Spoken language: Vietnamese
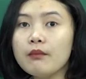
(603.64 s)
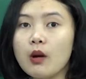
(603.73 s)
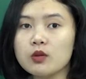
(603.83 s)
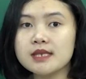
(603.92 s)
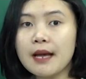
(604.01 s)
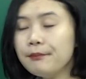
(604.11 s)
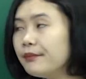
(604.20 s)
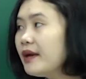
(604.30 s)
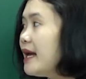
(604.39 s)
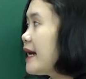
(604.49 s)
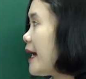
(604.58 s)
màu sẫm
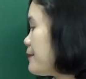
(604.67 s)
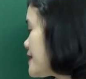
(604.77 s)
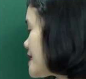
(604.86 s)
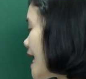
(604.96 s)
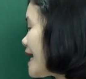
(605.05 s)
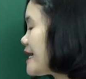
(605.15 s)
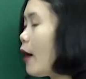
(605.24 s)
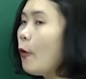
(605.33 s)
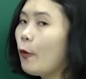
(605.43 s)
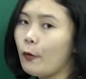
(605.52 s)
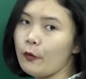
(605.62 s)
ghép sát nhau.
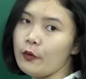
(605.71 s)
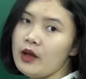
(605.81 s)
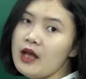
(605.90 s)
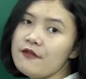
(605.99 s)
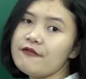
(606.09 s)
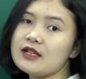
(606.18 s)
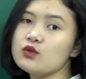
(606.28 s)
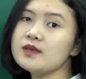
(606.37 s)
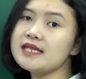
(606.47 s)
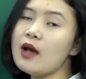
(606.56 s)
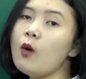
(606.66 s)
Và
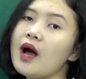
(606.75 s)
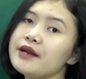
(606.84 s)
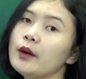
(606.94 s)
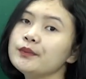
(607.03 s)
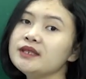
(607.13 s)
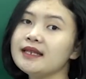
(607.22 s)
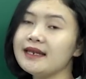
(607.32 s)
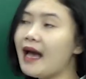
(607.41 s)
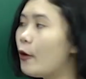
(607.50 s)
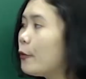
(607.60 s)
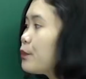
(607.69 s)
chúng sẽ hoạt động như thế
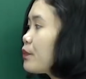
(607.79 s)
nào?